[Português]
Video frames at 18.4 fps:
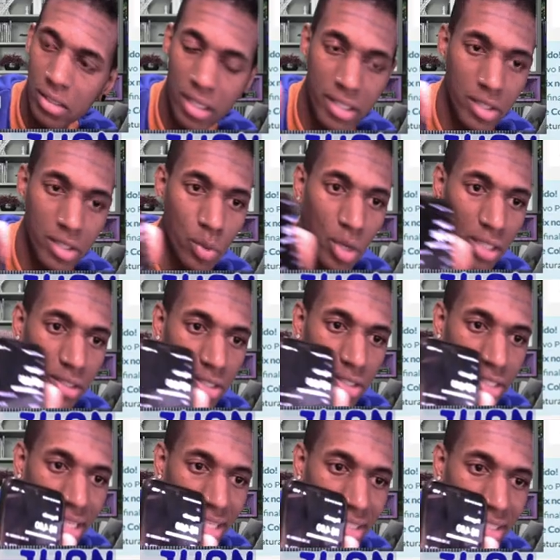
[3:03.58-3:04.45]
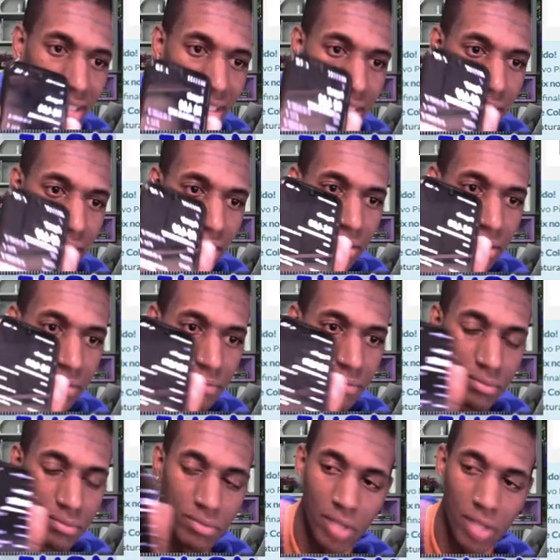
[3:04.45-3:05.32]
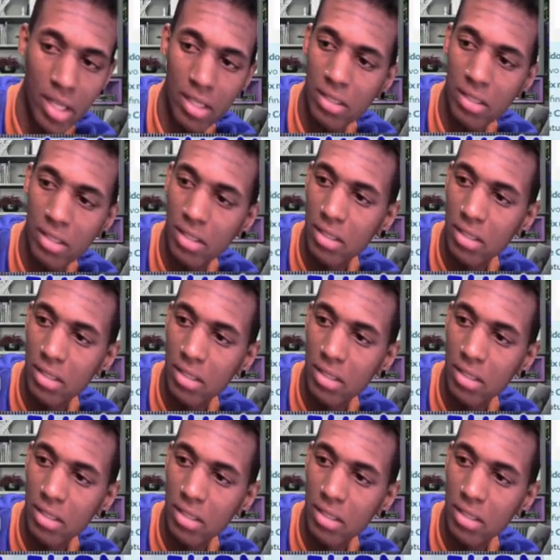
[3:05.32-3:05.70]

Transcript: Aí, 4,60, né?